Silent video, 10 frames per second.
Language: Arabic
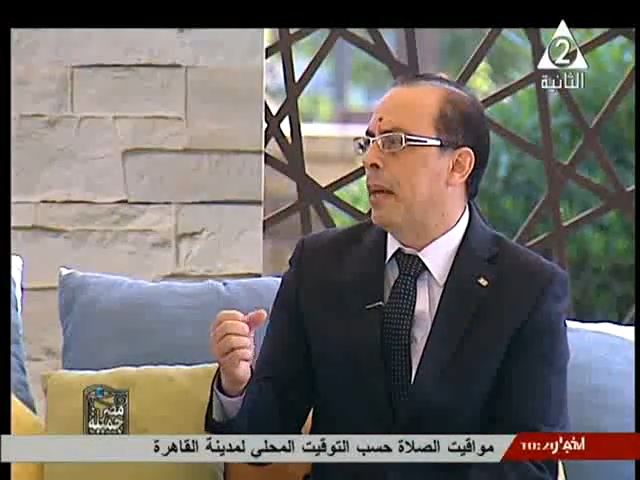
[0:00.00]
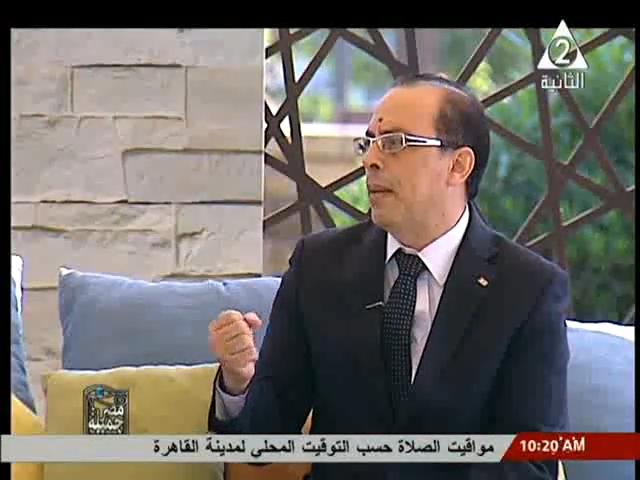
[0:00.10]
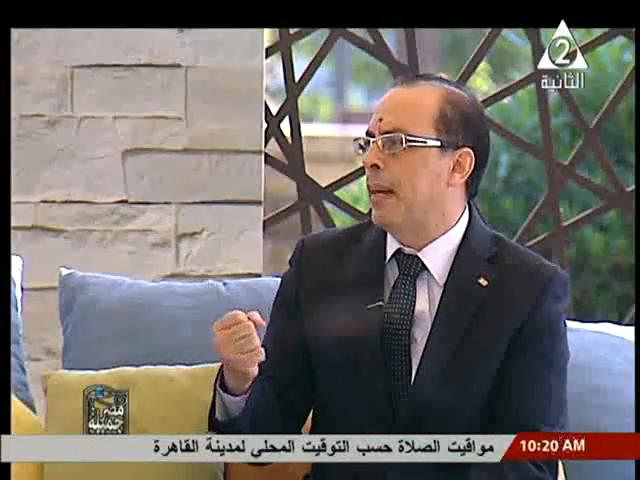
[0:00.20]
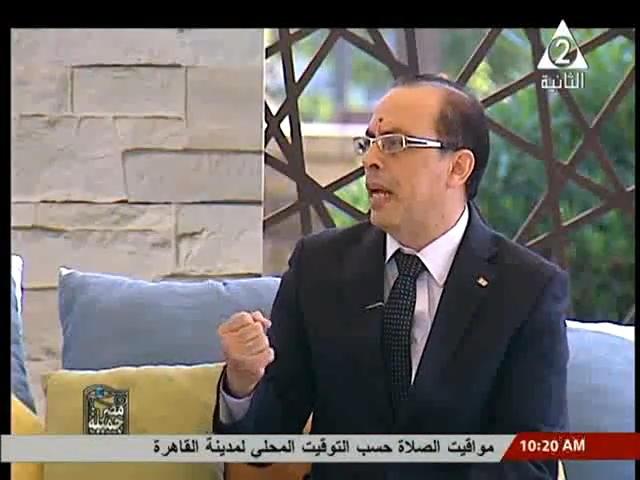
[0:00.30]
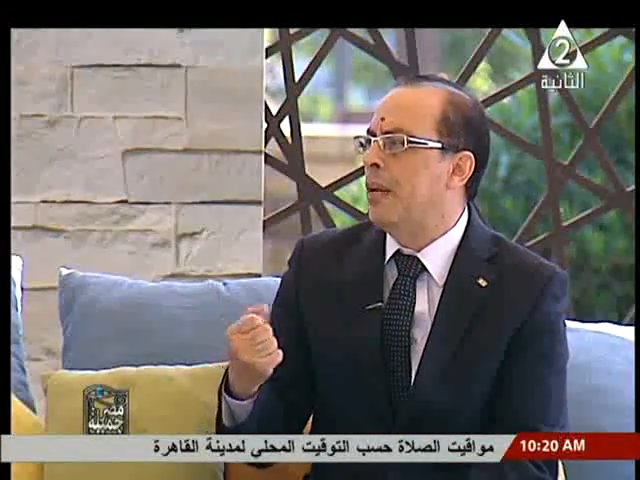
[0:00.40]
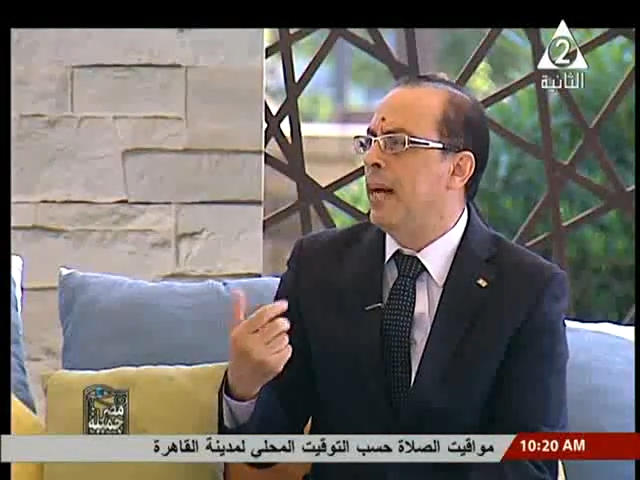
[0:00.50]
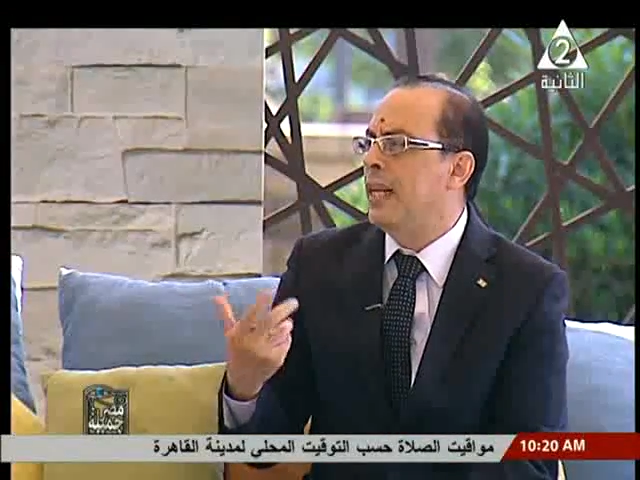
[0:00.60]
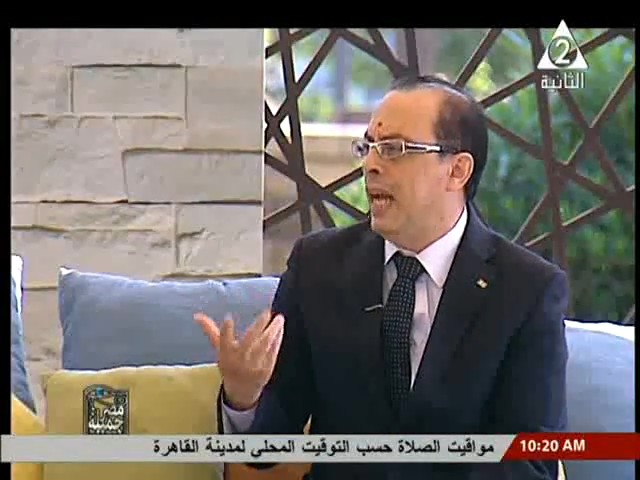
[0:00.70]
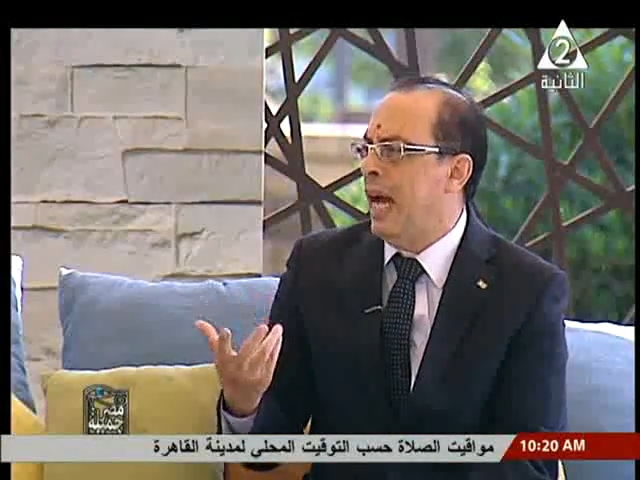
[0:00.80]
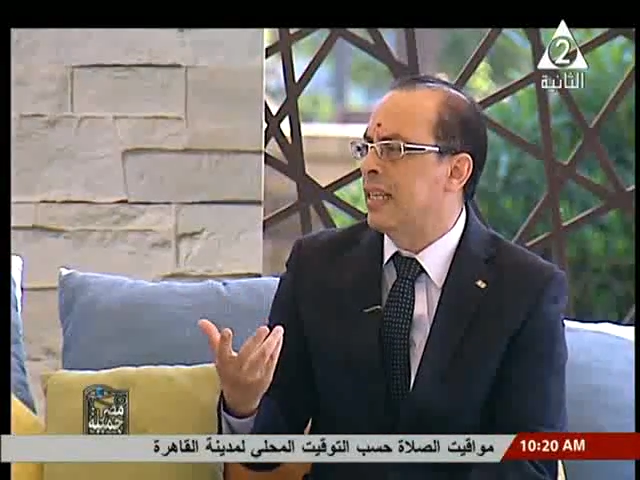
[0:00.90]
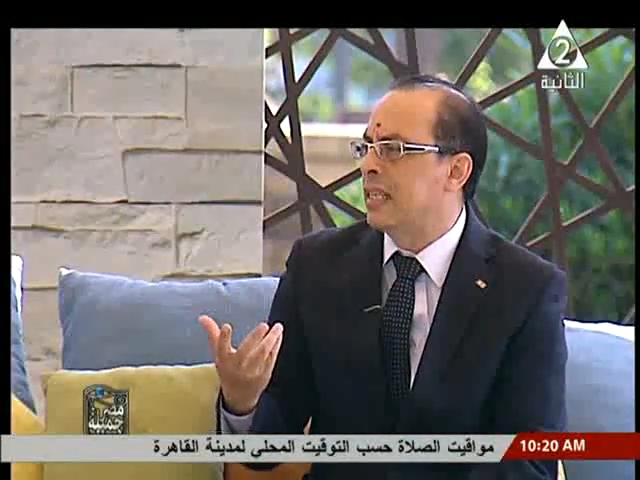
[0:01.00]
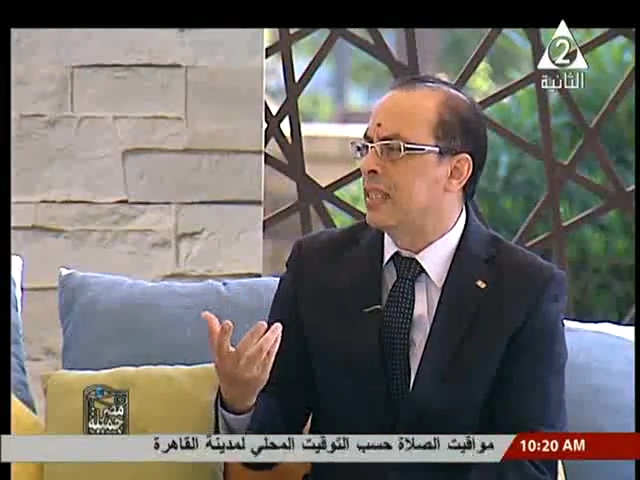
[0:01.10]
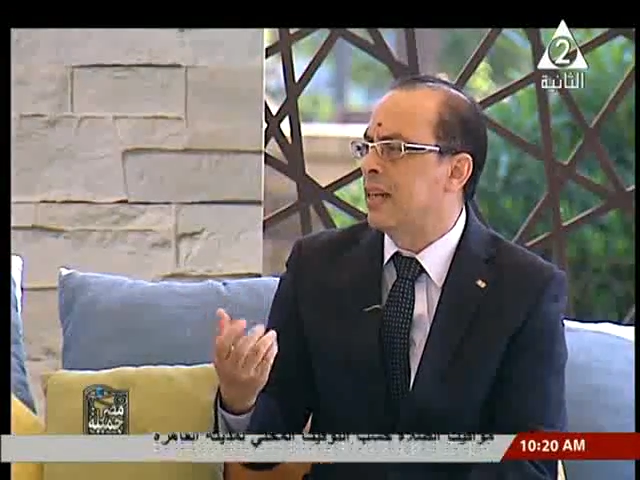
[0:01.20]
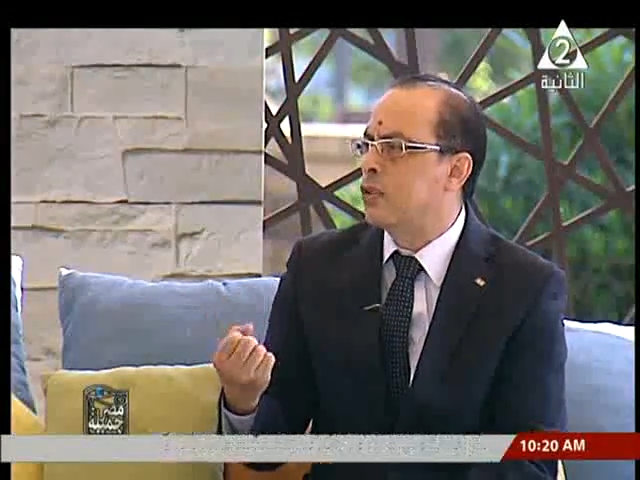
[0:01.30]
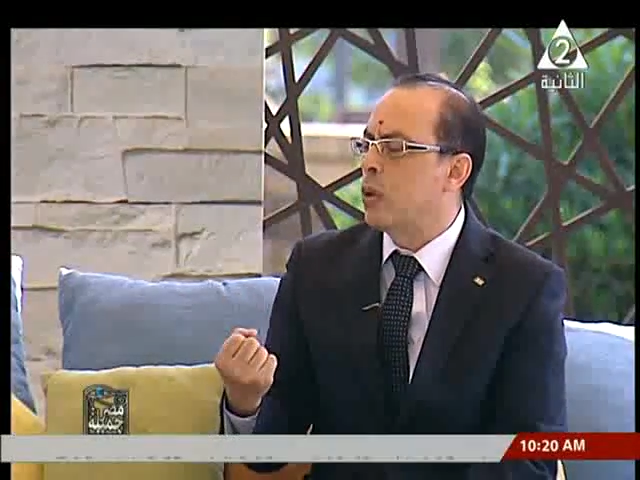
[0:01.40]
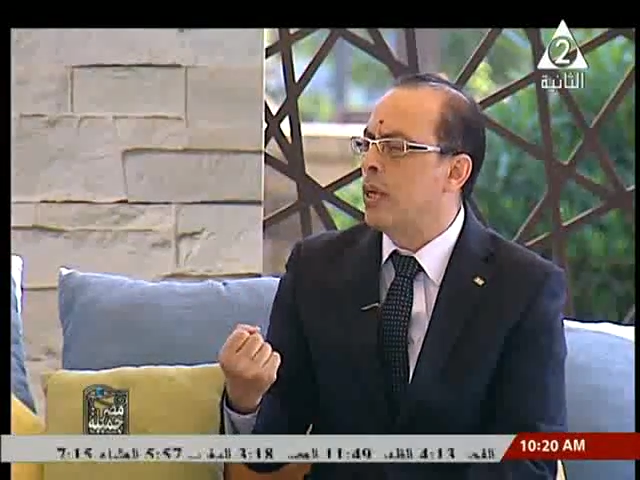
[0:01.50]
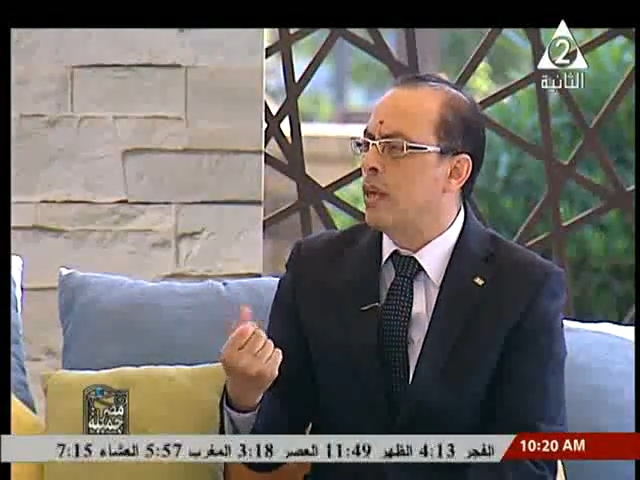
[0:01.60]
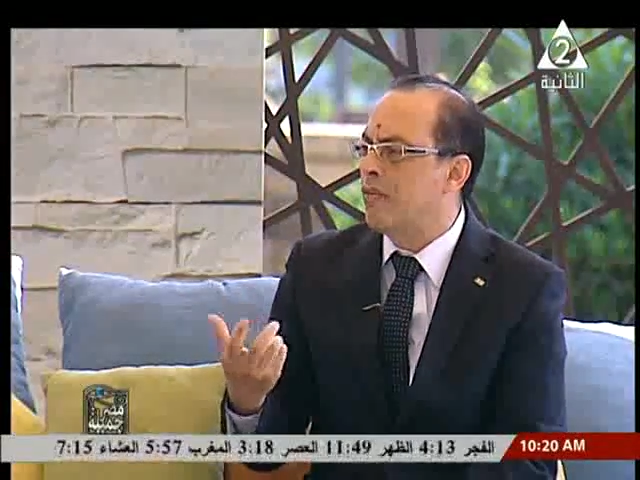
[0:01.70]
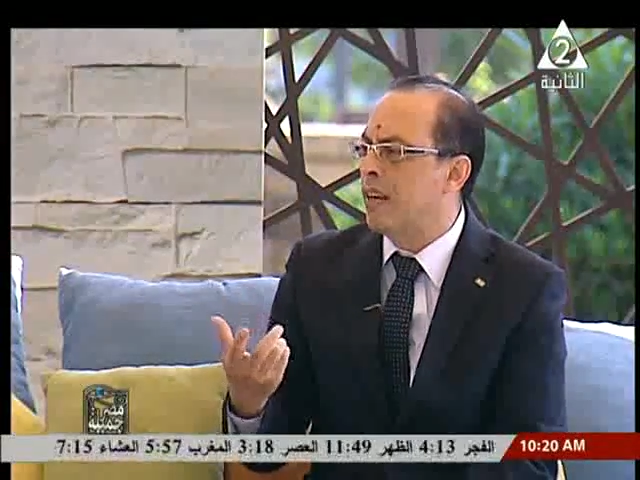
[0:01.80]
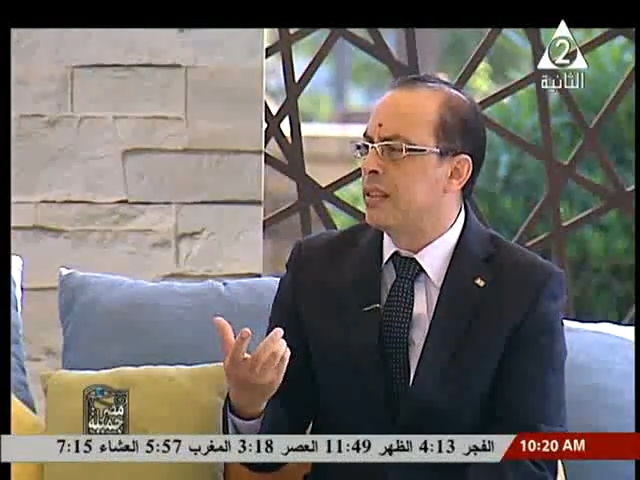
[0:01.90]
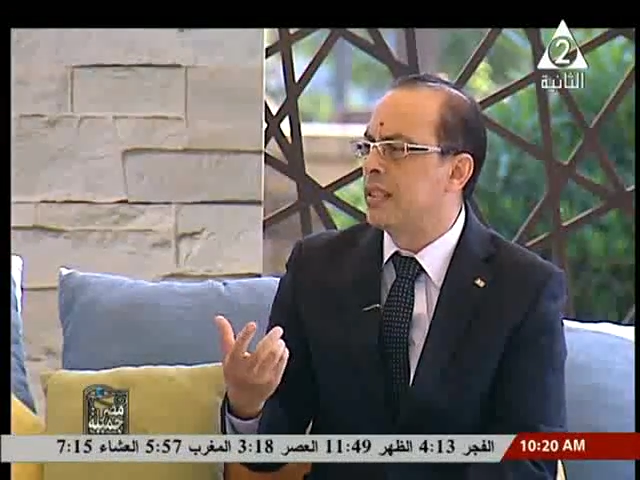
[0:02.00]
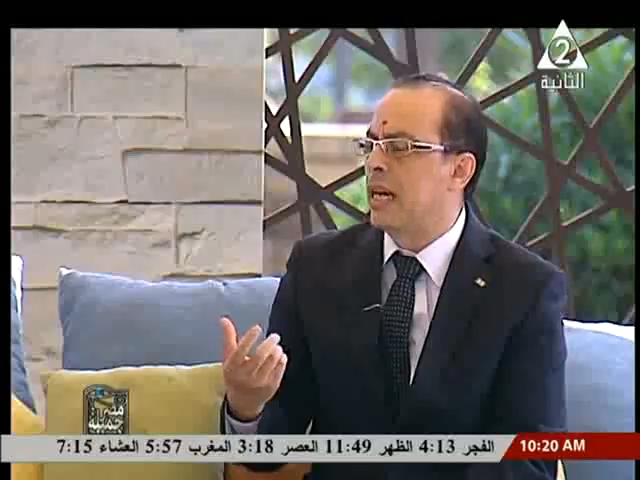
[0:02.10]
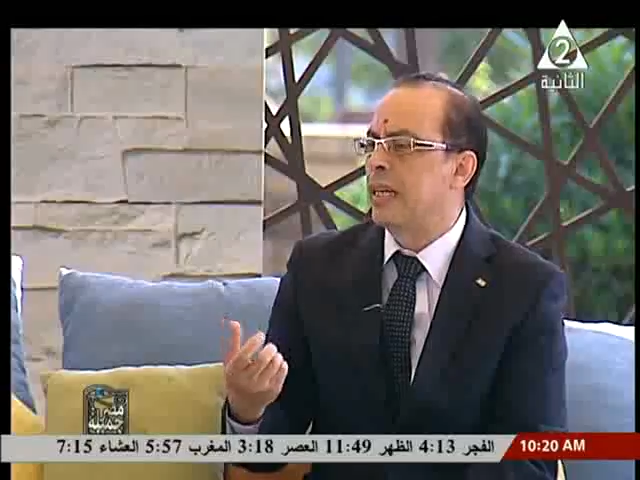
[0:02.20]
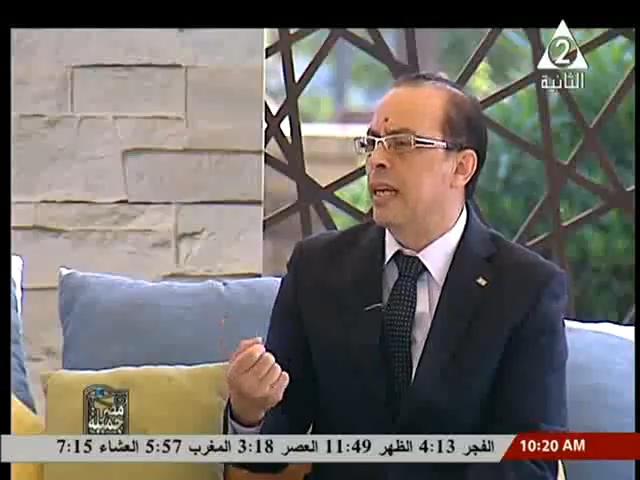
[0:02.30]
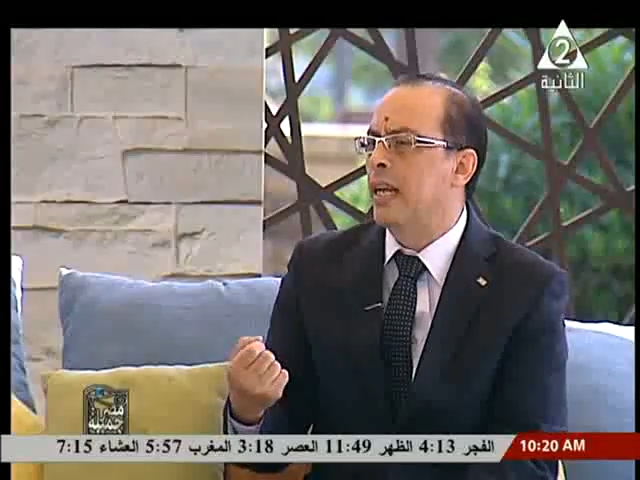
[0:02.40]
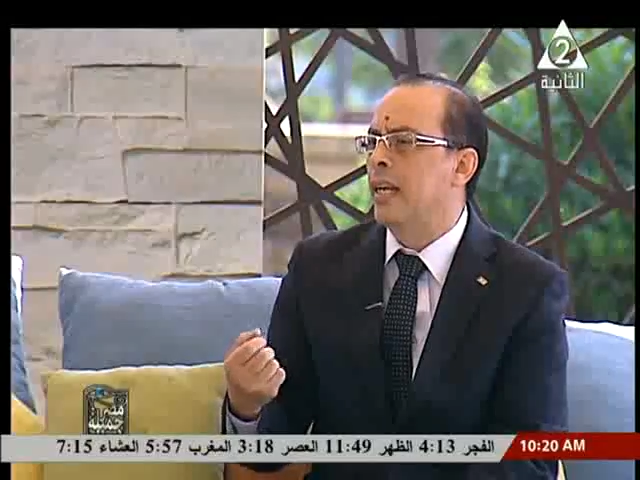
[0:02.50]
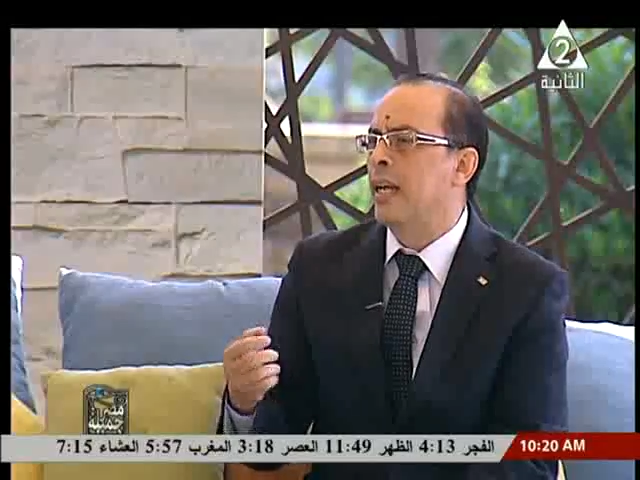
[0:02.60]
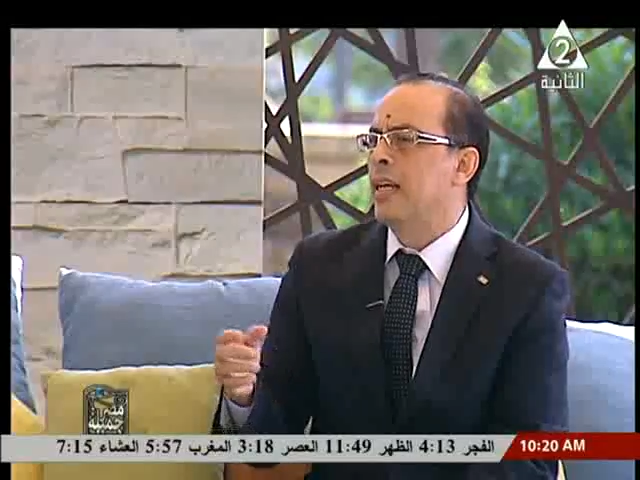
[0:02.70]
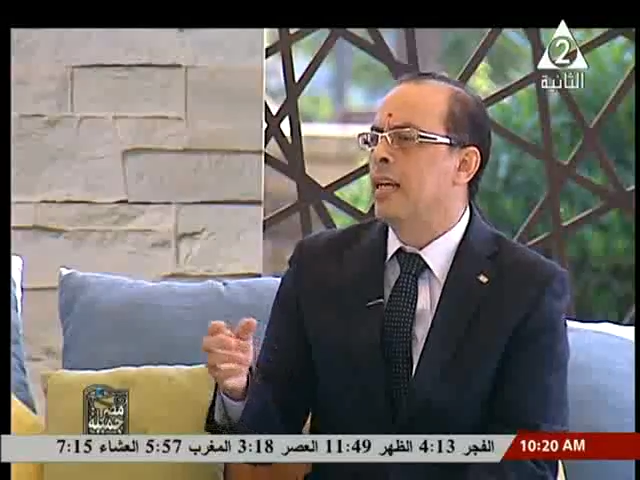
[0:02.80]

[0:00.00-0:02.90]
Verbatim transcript: انا بتكلم عن الحدث نفسه الايفنت يعني ال...